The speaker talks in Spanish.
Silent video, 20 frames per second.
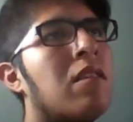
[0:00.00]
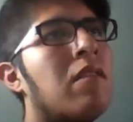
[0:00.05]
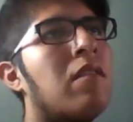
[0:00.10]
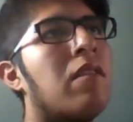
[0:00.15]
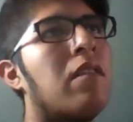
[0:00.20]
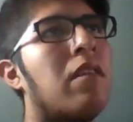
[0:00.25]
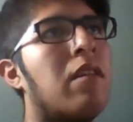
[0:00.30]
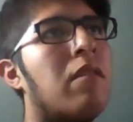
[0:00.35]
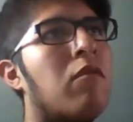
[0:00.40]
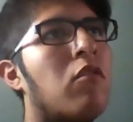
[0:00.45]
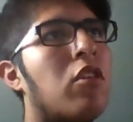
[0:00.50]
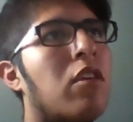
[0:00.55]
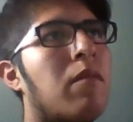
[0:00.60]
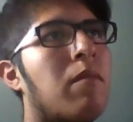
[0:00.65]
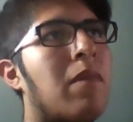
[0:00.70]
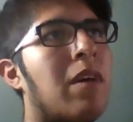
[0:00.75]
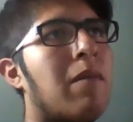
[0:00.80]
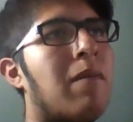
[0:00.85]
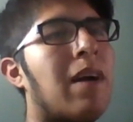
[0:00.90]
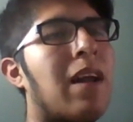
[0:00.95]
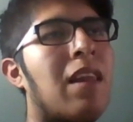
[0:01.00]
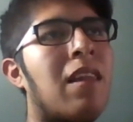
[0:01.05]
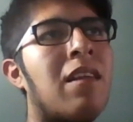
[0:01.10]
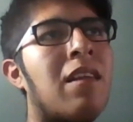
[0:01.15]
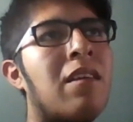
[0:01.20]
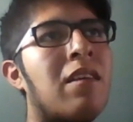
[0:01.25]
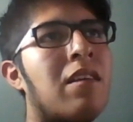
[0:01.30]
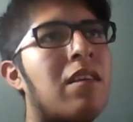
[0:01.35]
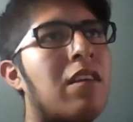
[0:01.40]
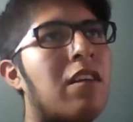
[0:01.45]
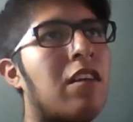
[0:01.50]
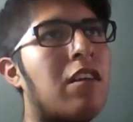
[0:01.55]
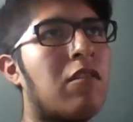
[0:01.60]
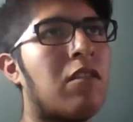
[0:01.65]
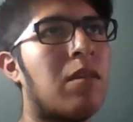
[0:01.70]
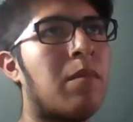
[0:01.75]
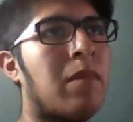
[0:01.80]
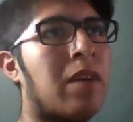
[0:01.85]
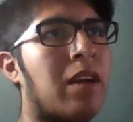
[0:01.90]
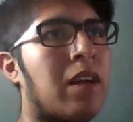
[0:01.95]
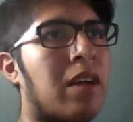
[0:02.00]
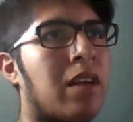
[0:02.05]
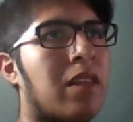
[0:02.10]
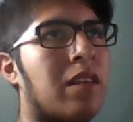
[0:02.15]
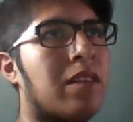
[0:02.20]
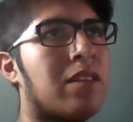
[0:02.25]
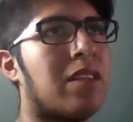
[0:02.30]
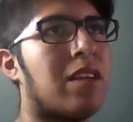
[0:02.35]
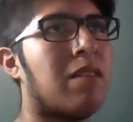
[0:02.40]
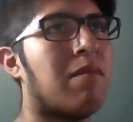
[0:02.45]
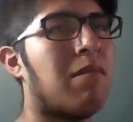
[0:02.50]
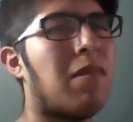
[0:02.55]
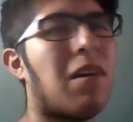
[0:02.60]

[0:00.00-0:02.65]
eh, bullying verbal el cual me decían,